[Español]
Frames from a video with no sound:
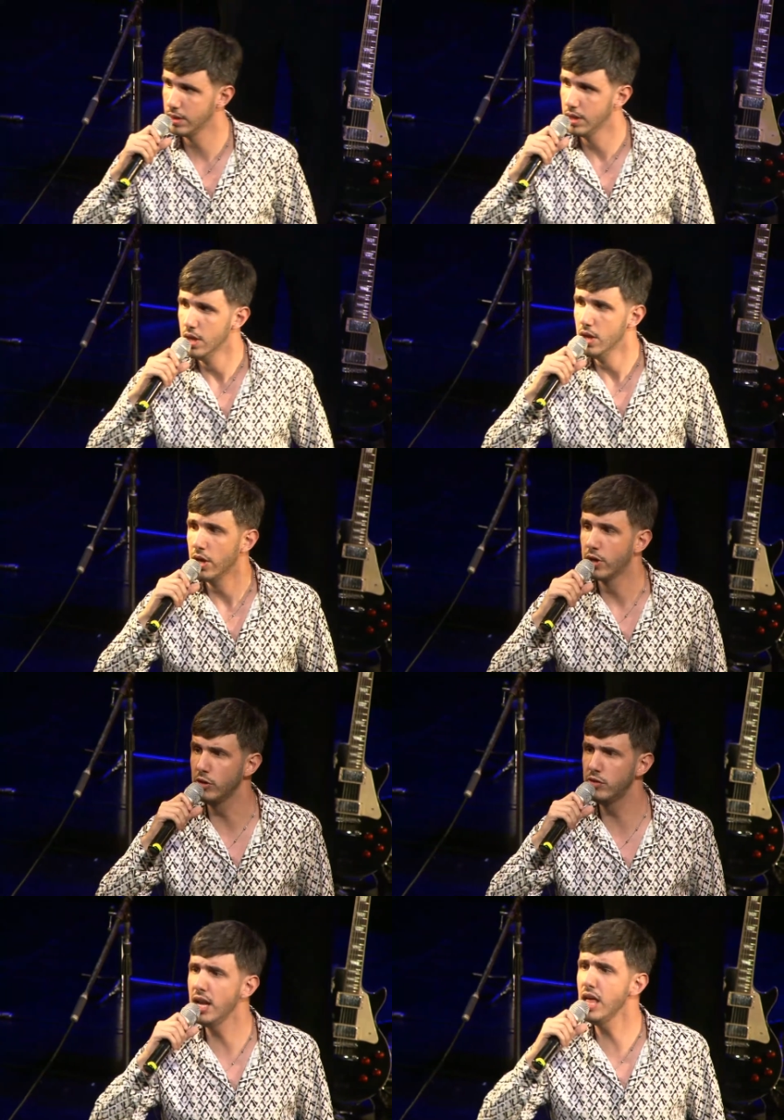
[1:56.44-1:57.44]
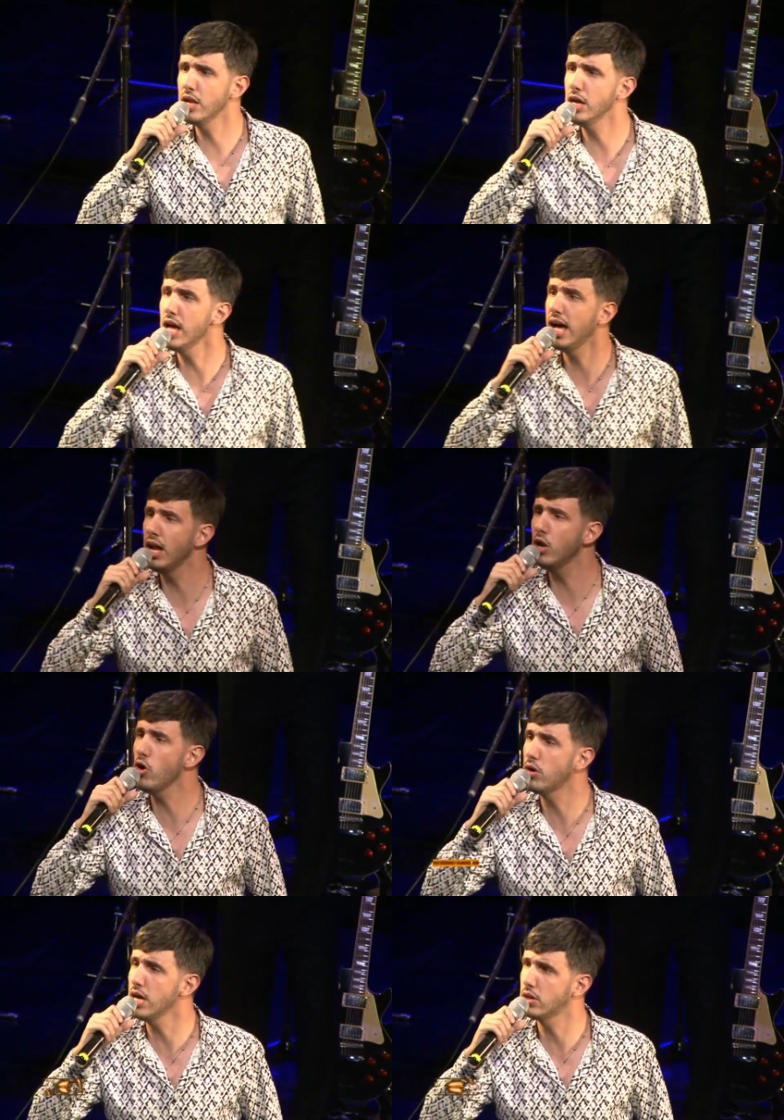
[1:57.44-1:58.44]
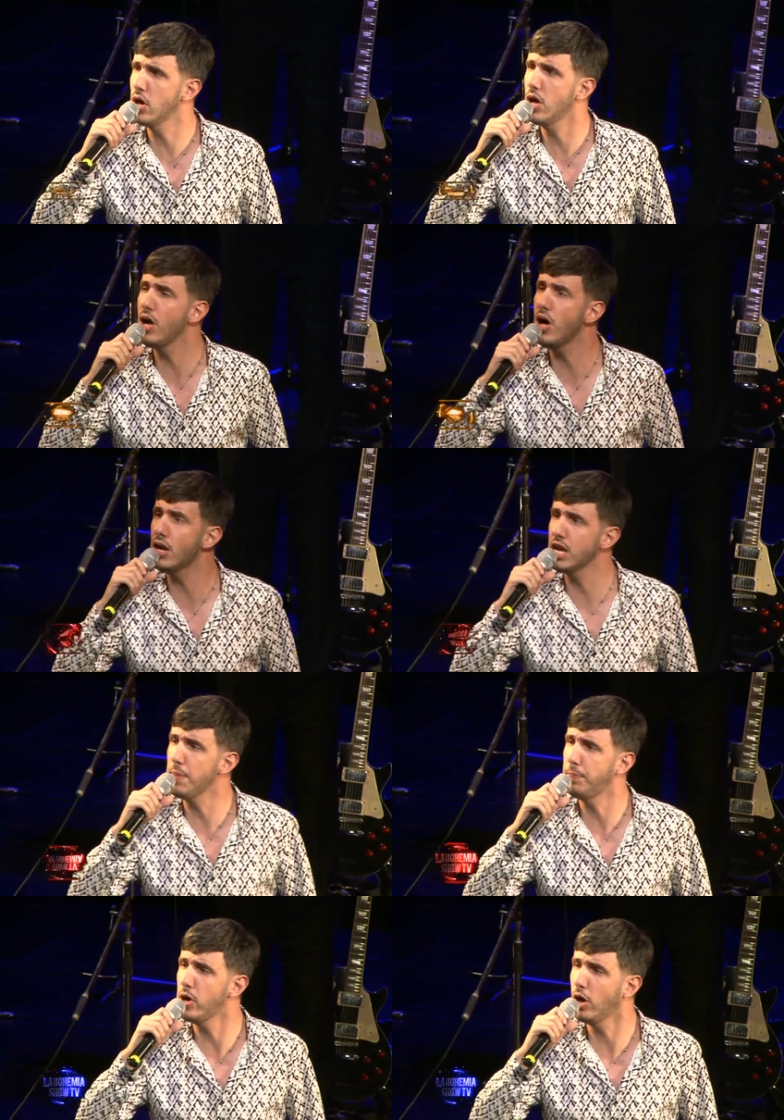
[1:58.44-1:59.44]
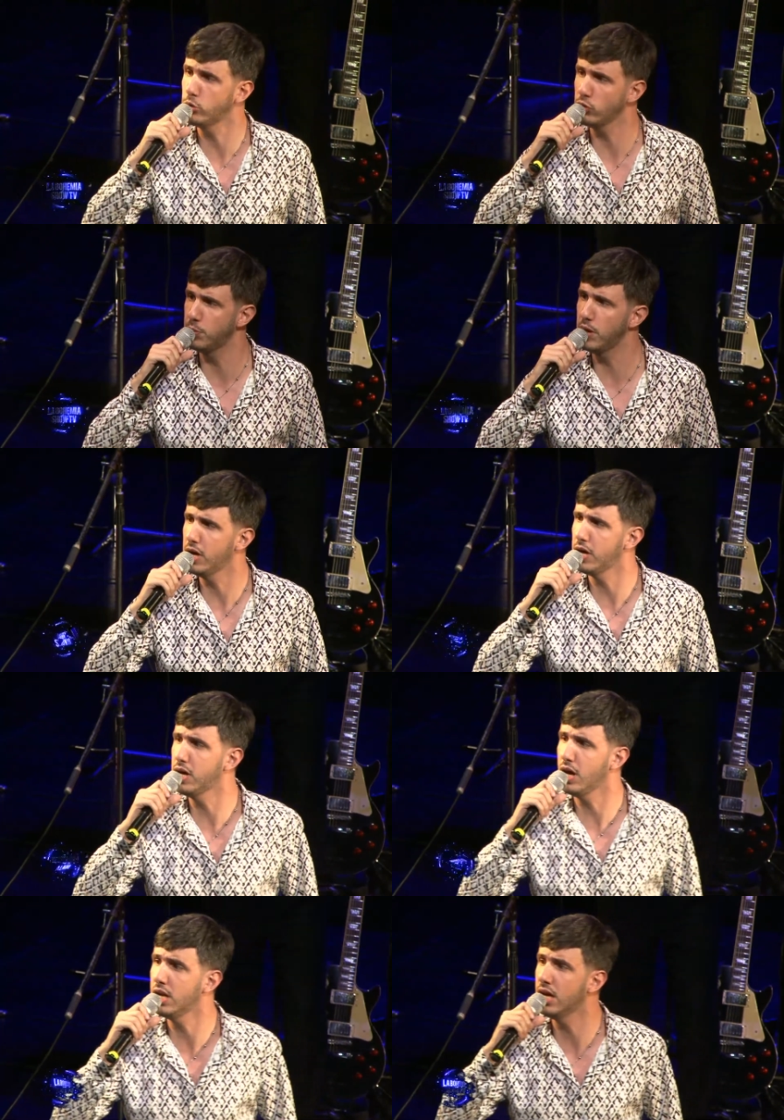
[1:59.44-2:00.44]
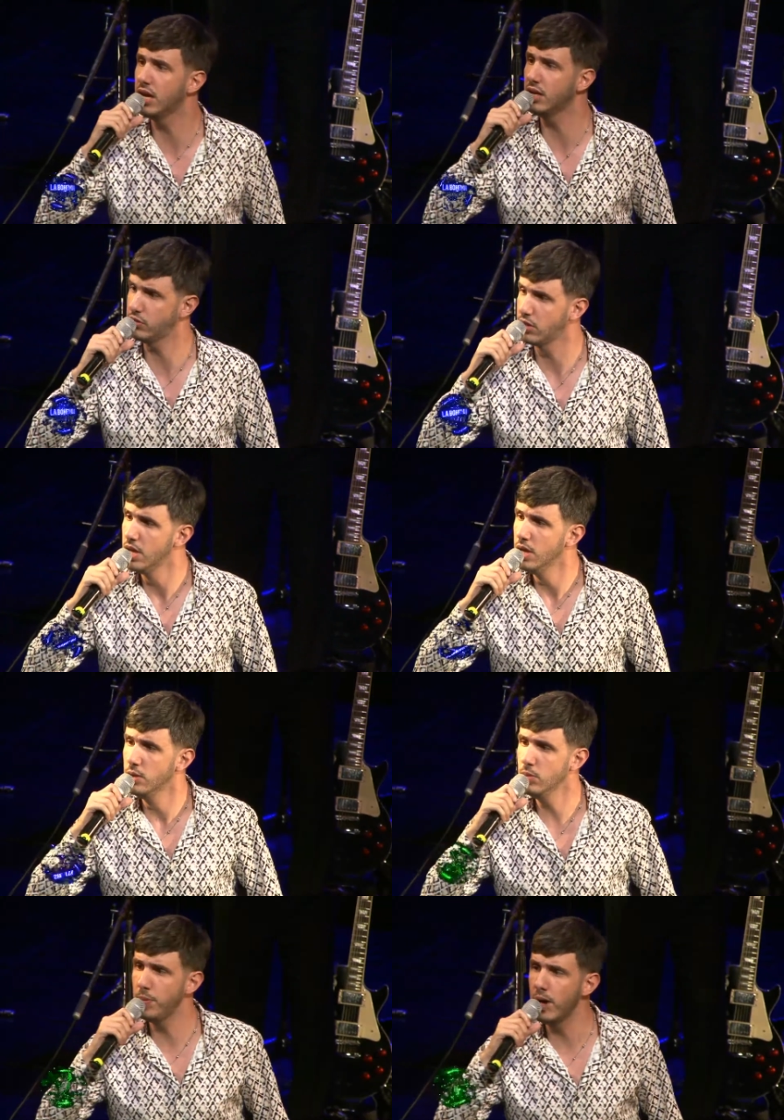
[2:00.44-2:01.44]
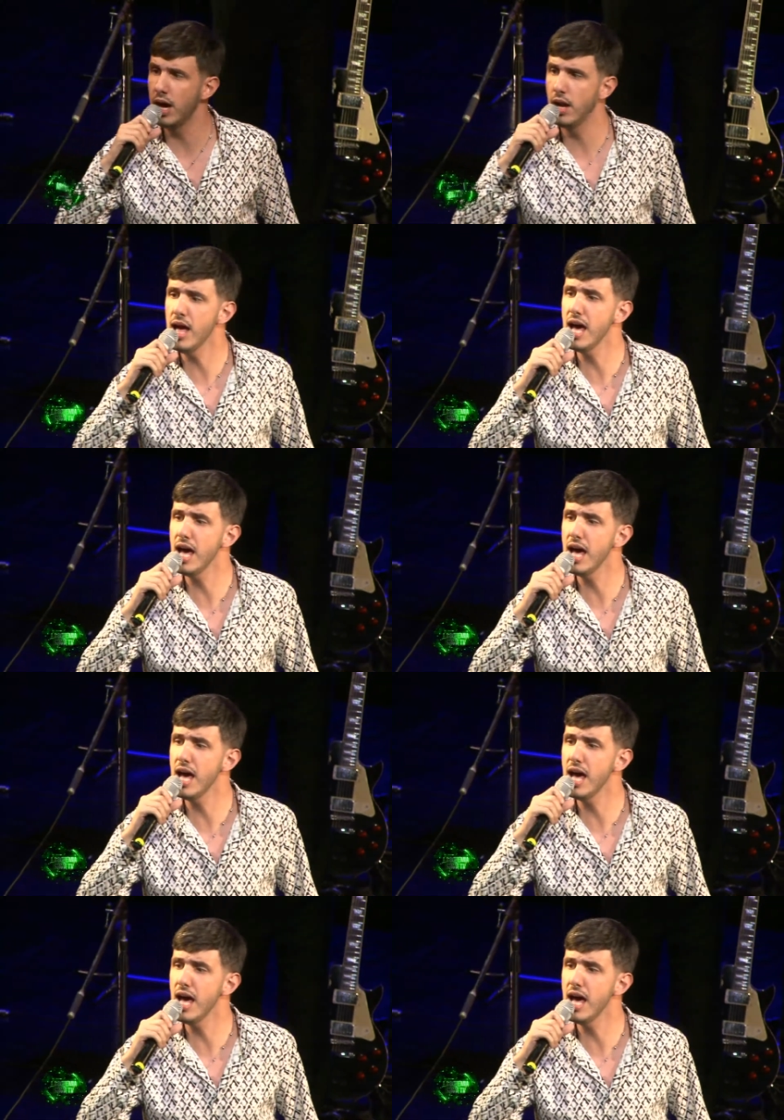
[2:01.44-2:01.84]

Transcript: pantalla chica en Buenos Aires, indudablemente hizo que Lucas Belbruno a nivel nacional, ¿eh?